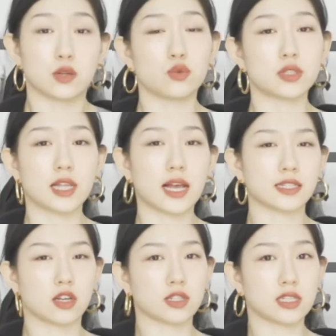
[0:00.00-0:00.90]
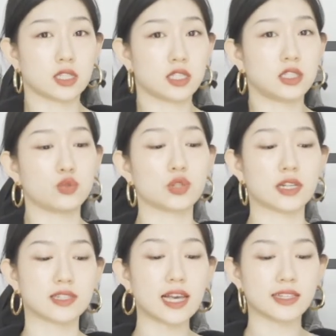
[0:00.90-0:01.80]
如果是大家想要在这个基础
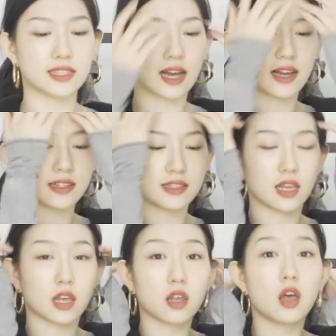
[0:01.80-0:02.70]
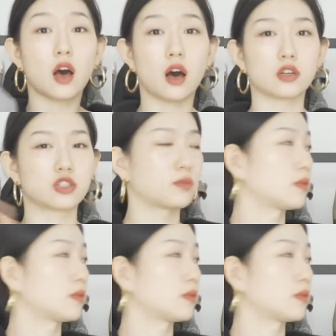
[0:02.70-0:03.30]
上再加一点啊什